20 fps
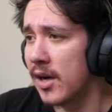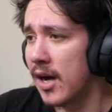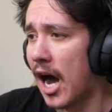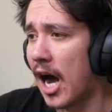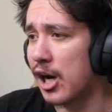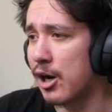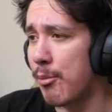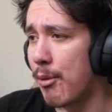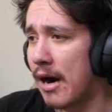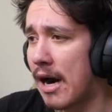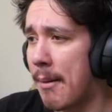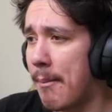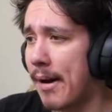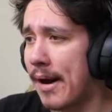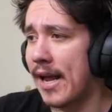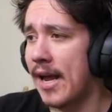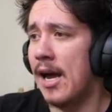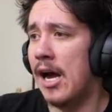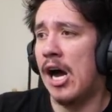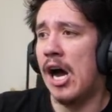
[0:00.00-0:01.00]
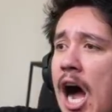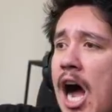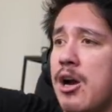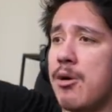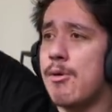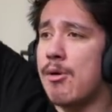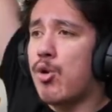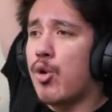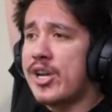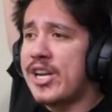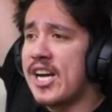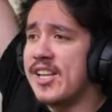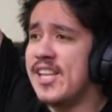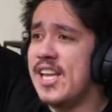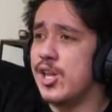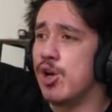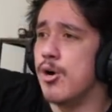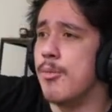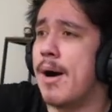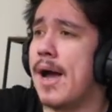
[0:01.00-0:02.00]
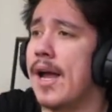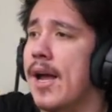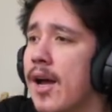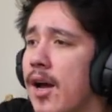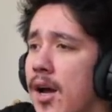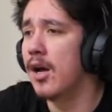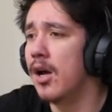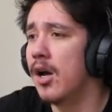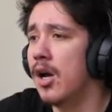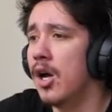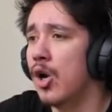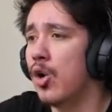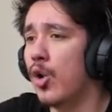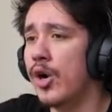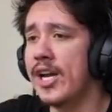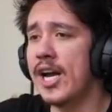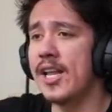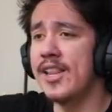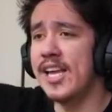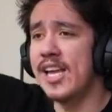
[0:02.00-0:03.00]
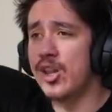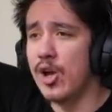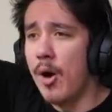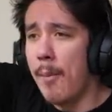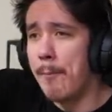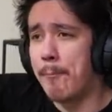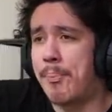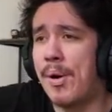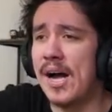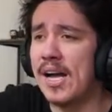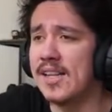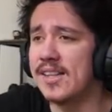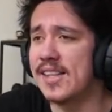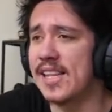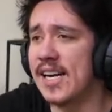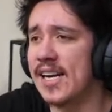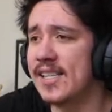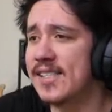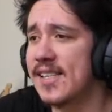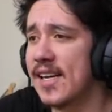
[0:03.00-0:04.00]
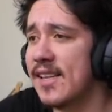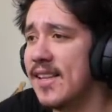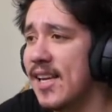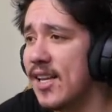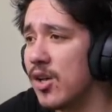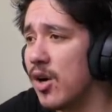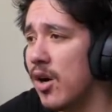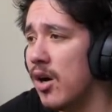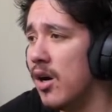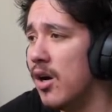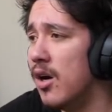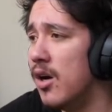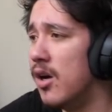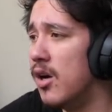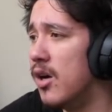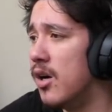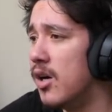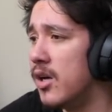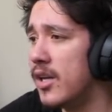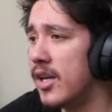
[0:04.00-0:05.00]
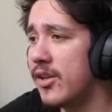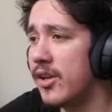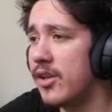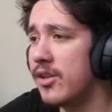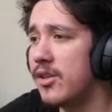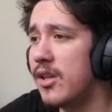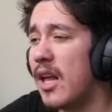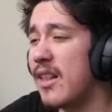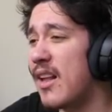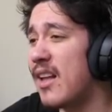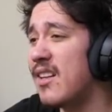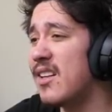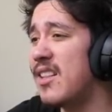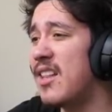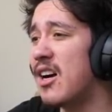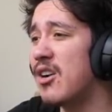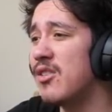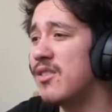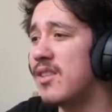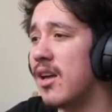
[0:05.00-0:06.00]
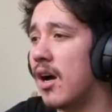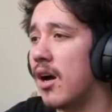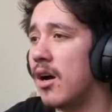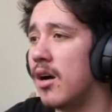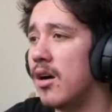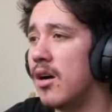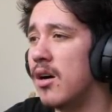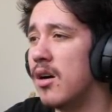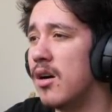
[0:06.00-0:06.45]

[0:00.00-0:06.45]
悪魔頑張れ。悪魔、これやんねえのお前。これやんねえのバンってやつやんねえの。いや、なんで殴った。